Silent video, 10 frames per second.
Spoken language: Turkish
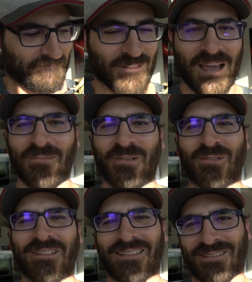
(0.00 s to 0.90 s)
Vermez
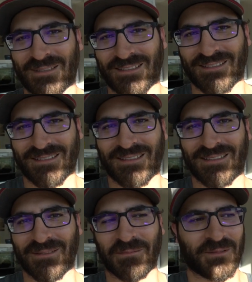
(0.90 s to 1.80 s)
olaydım anasını
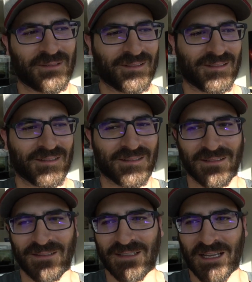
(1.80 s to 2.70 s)
satayım.
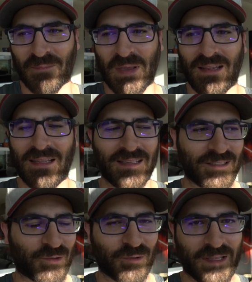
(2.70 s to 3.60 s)
Yani
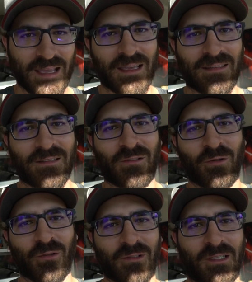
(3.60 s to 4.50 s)
belliydi çünkü dengesiz
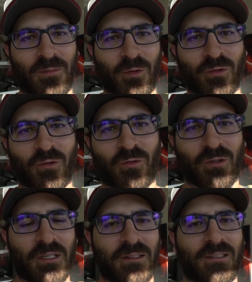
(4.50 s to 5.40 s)
duruyordu tripodun
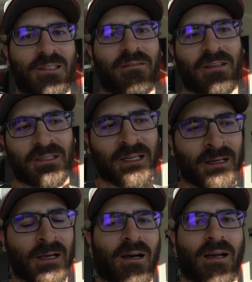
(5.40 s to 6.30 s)
üstünde. Hızlı
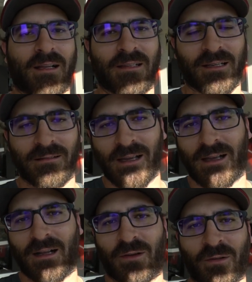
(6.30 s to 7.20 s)
çevirince ayakları
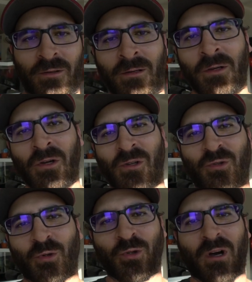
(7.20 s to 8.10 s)
havaya kalkıyordu.
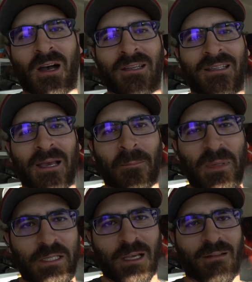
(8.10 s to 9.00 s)
Çocuk
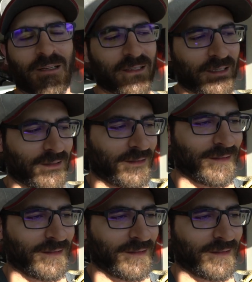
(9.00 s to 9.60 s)
aniden bir çevirdi.